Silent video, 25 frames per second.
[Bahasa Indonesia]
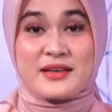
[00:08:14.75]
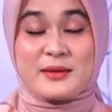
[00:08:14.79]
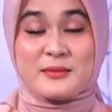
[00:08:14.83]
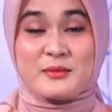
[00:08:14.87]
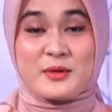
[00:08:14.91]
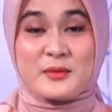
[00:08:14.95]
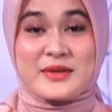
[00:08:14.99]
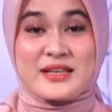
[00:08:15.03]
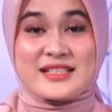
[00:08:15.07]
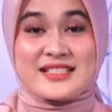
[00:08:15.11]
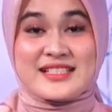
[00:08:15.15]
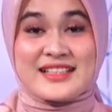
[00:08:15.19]
dan
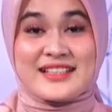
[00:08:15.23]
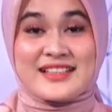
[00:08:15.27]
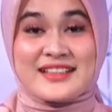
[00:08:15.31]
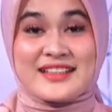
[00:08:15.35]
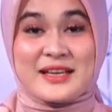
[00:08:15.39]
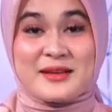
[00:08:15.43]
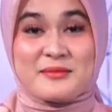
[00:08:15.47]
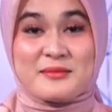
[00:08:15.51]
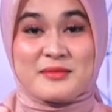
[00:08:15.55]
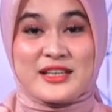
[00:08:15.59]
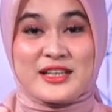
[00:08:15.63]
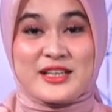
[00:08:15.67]
pemirsa
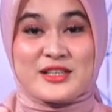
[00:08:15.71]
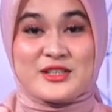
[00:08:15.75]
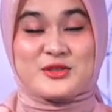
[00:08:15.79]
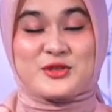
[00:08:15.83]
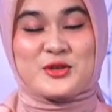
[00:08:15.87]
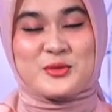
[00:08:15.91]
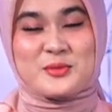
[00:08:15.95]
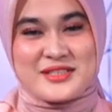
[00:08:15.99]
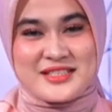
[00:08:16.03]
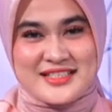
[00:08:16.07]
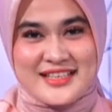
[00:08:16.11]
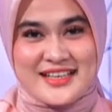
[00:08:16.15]
tetap di
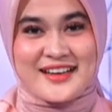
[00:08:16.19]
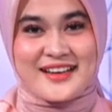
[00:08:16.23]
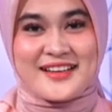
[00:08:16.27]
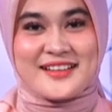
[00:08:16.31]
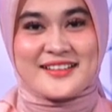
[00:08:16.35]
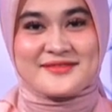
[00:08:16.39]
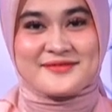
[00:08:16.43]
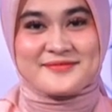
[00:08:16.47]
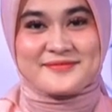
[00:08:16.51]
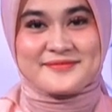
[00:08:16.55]
juru bicara.